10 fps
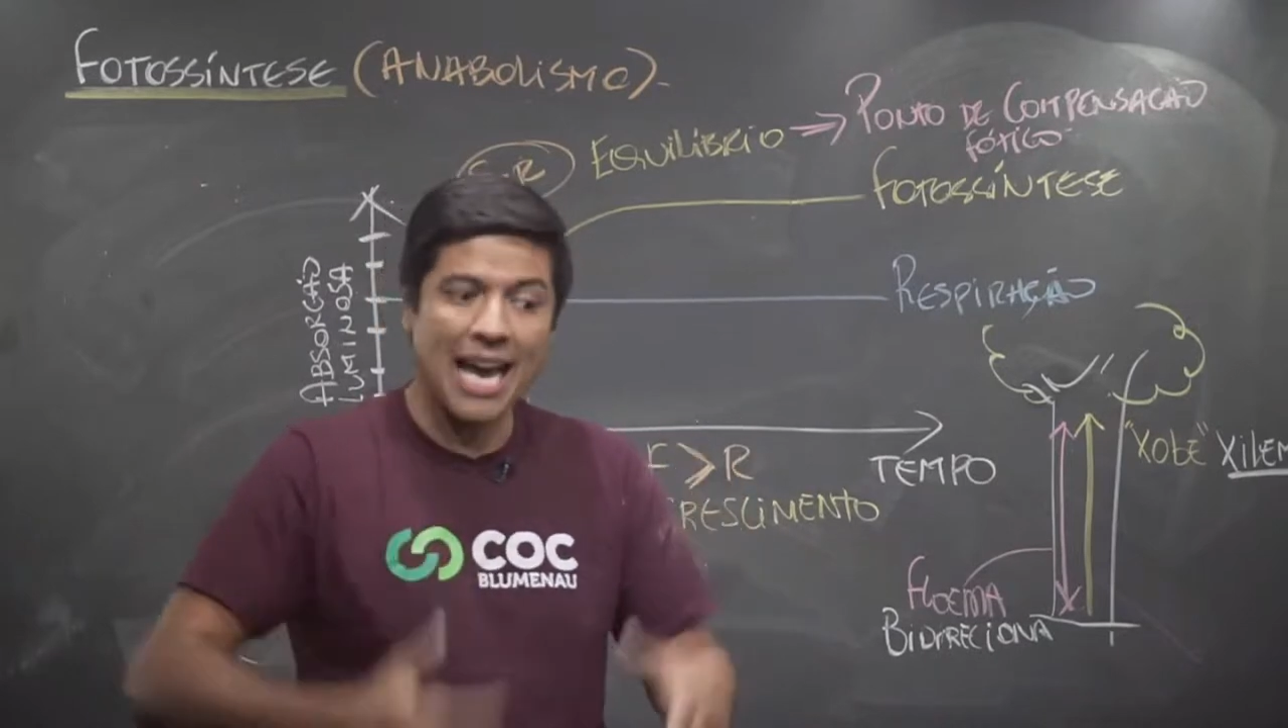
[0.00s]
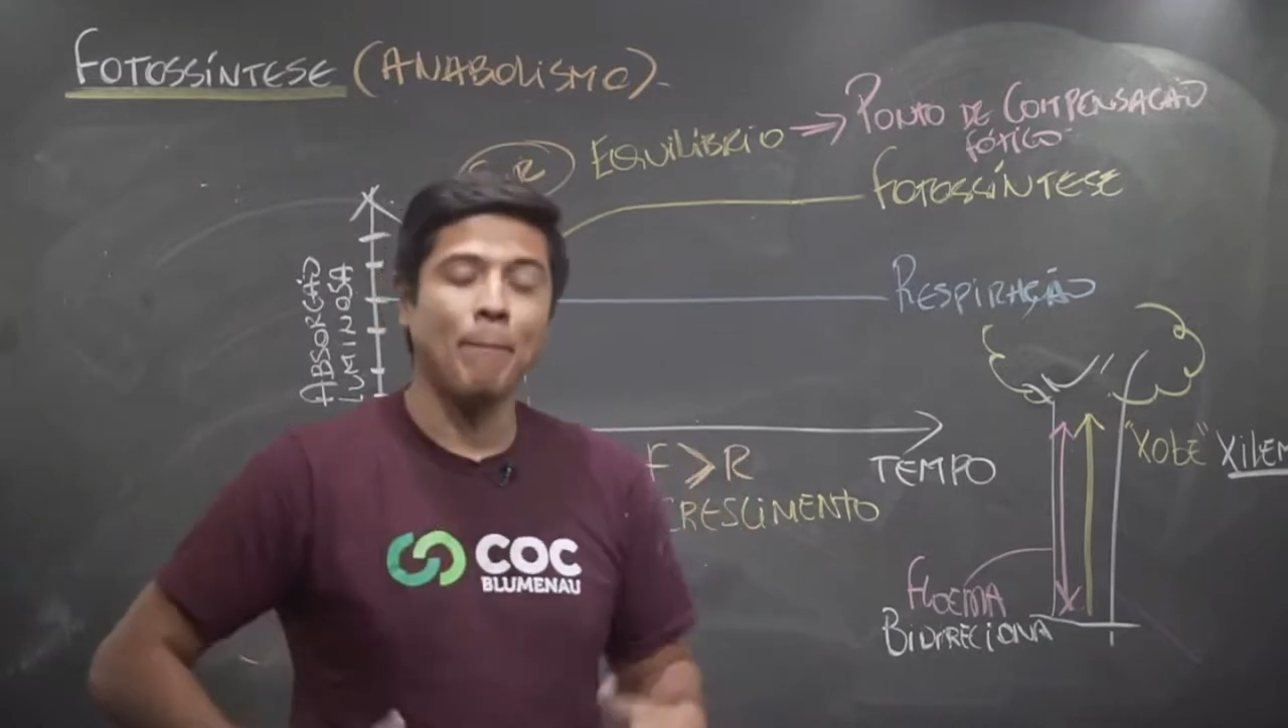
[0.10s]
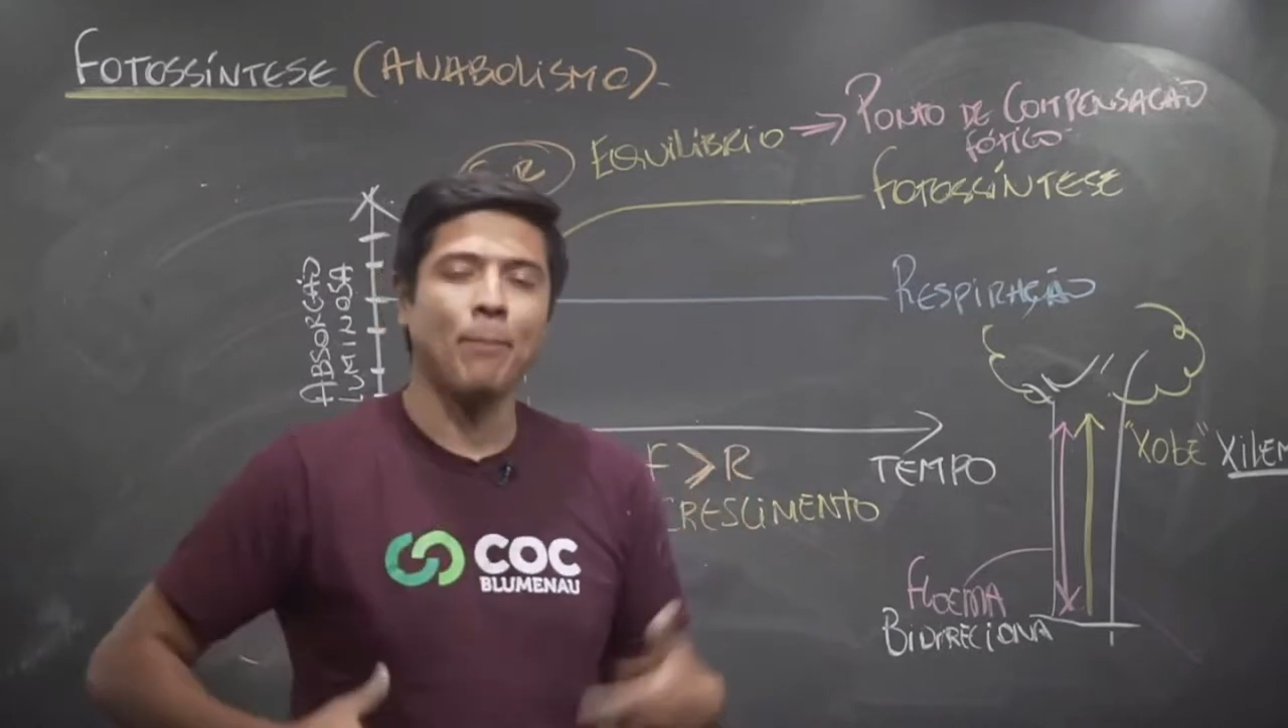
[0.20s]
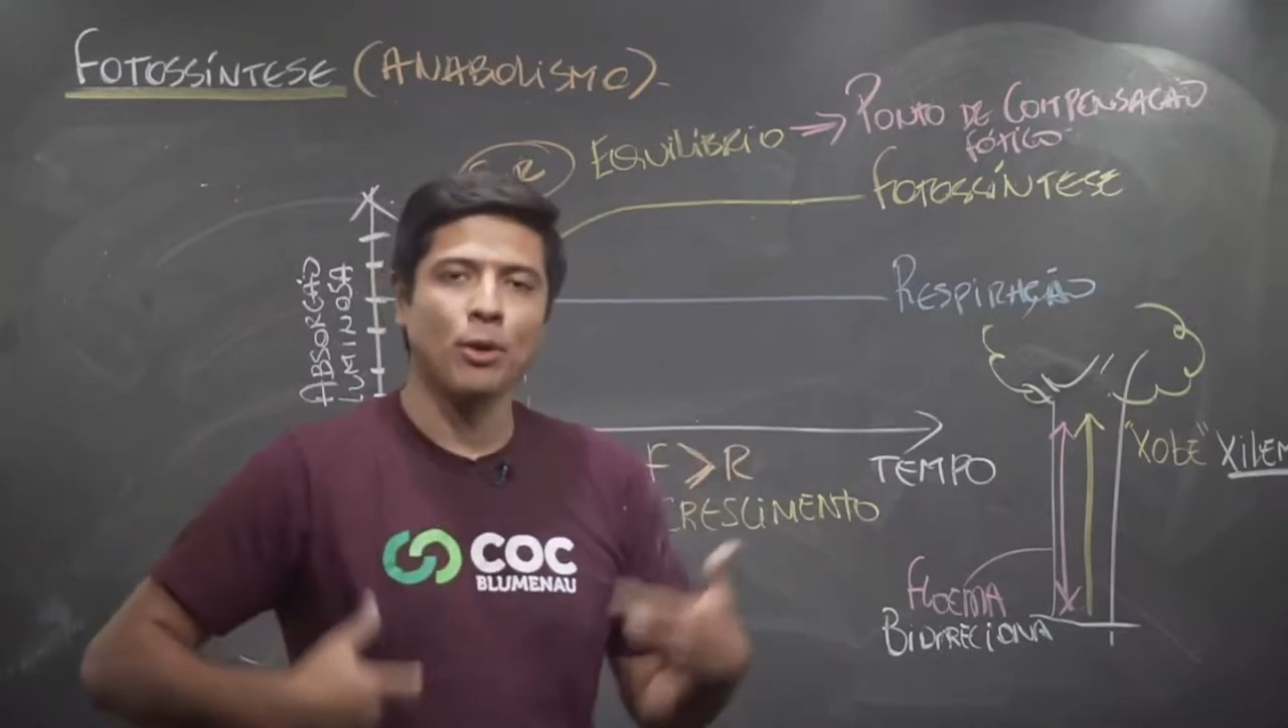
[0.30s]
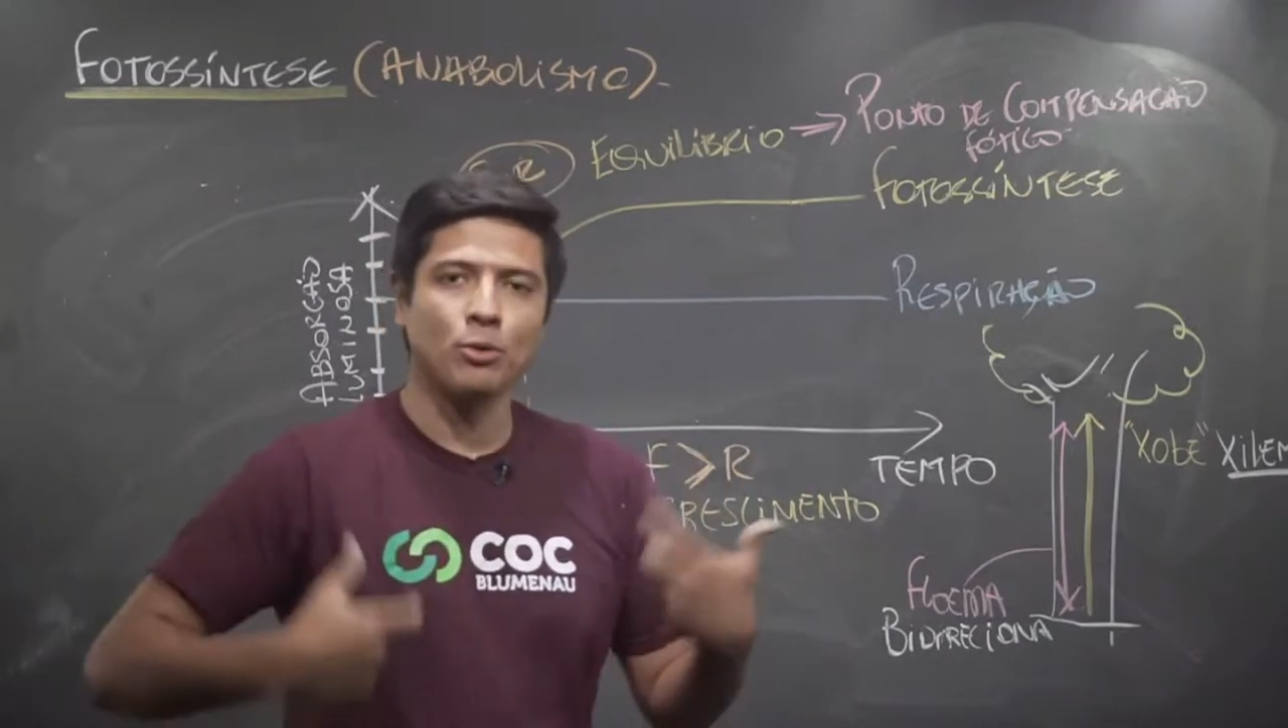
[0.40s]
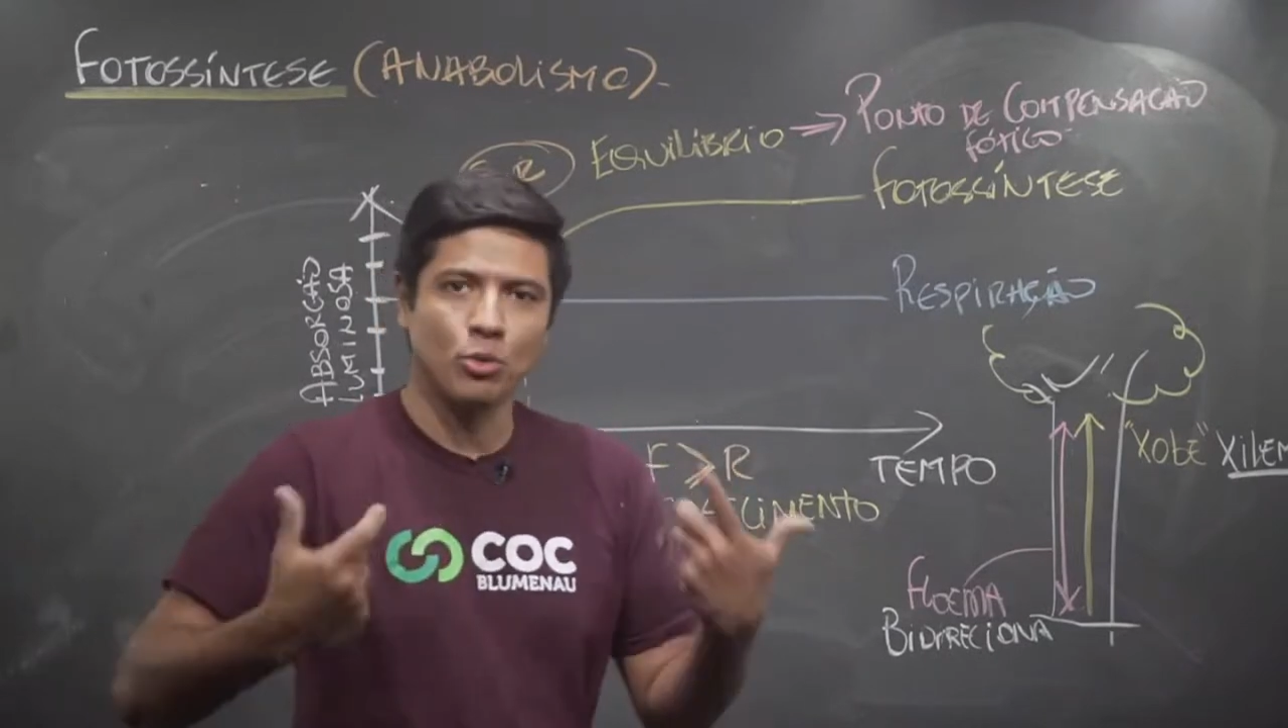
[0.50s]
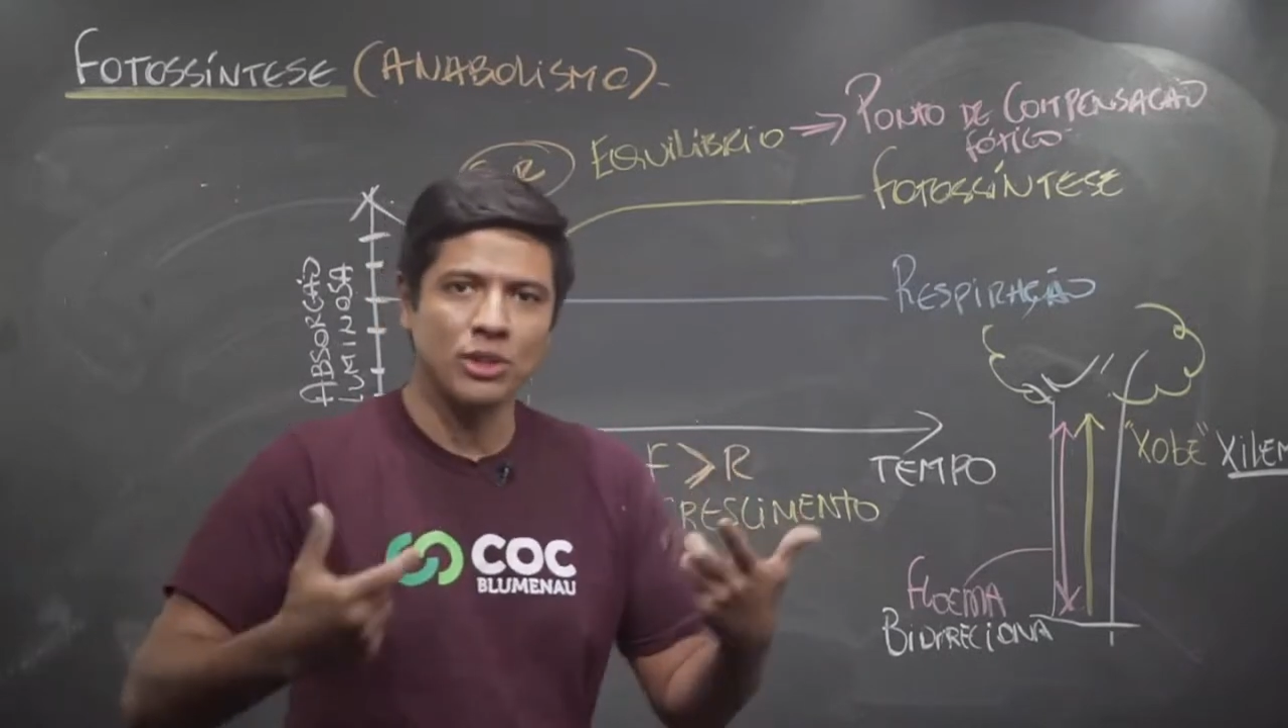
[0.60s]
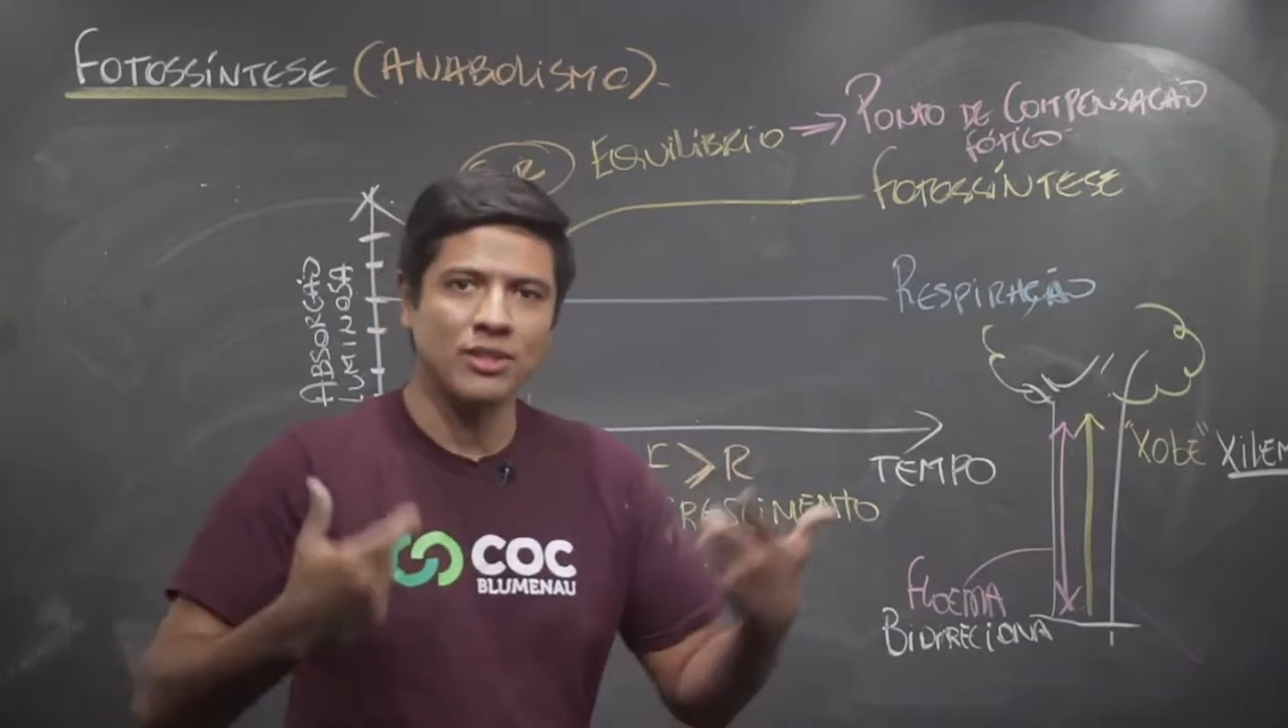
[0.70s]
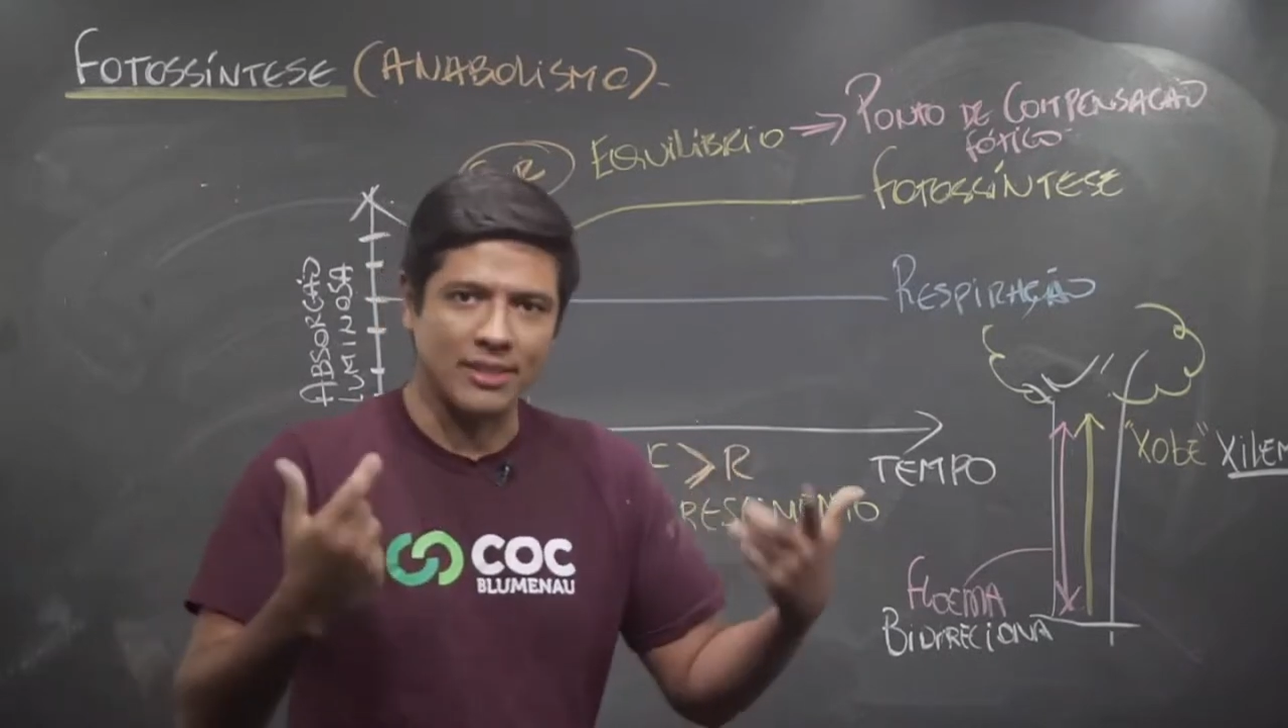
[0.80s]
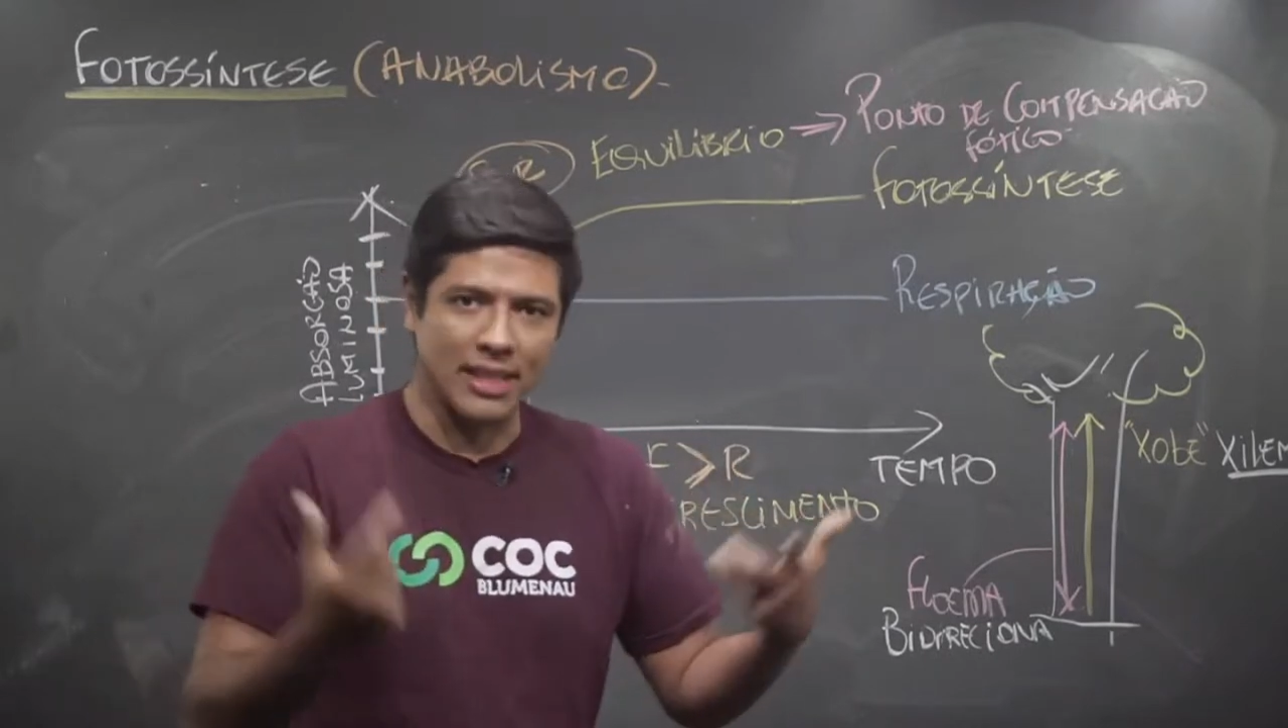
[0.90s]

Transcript: ela produz